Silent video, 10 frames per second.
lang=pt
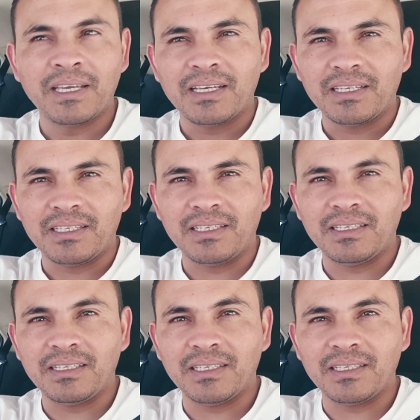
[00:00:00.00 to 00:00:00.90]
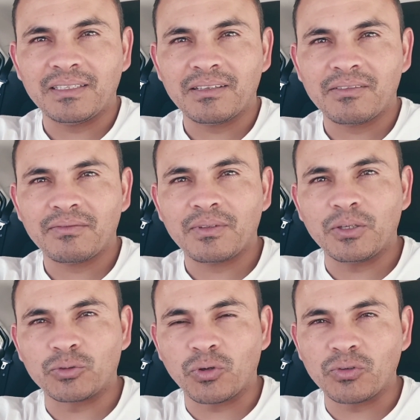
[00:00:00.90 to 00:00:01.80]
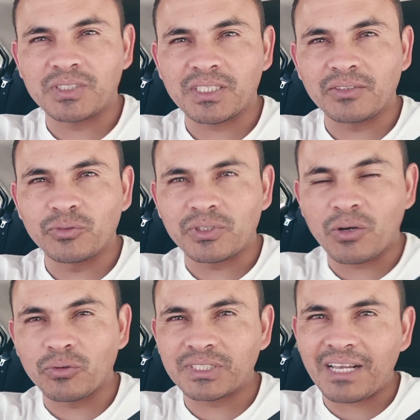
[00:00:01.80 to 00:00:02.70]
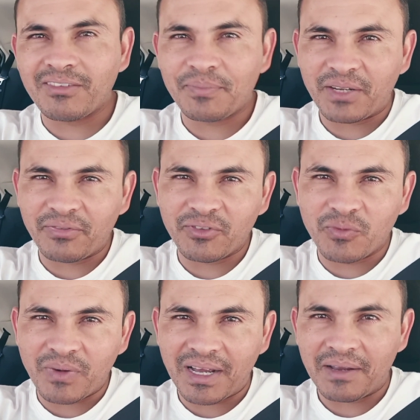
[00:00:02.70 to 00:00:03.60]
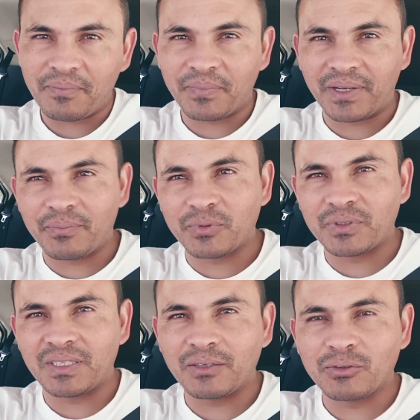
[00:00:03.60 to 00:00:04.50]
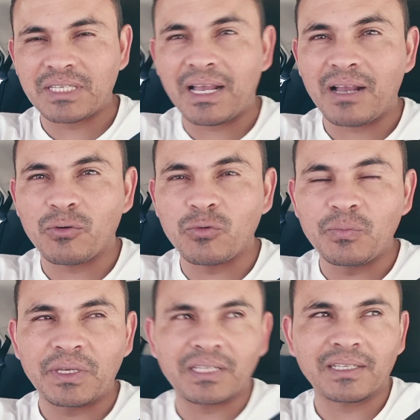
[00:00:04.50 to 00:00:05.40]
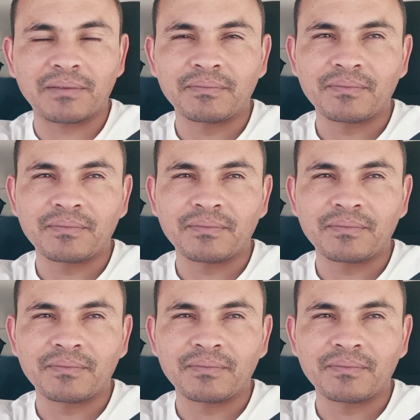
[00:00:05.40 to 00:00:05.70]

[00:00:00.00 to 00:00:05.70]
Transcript: E eu tô usando o que eu usava para filmar para poder usar a Uber, né?